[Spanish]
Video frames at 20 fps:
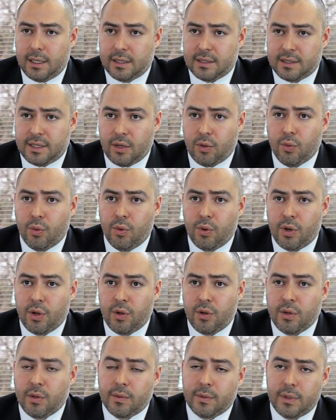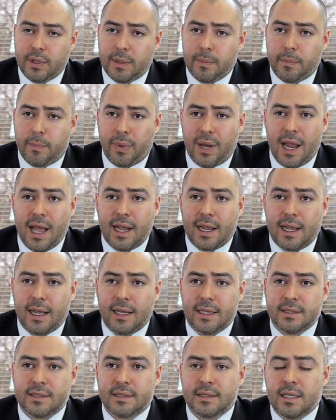seguro,
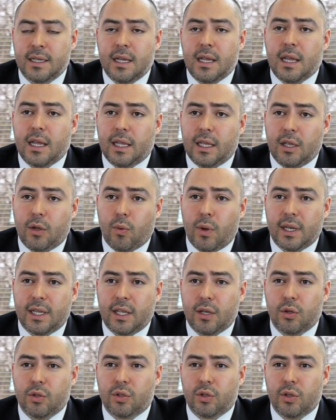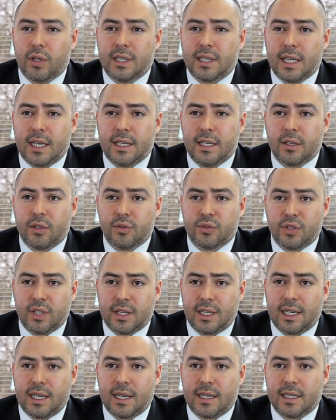placas y cualquier otro detalle que
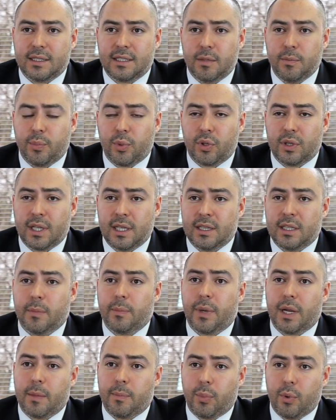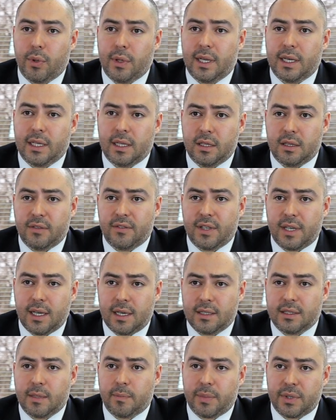usted crea que sea importante para poder identificar
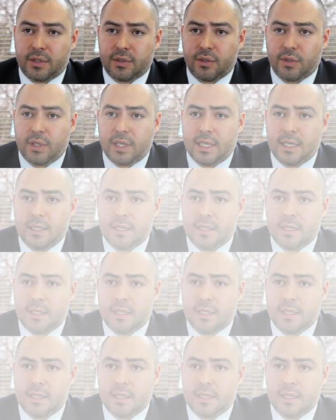a esa persona.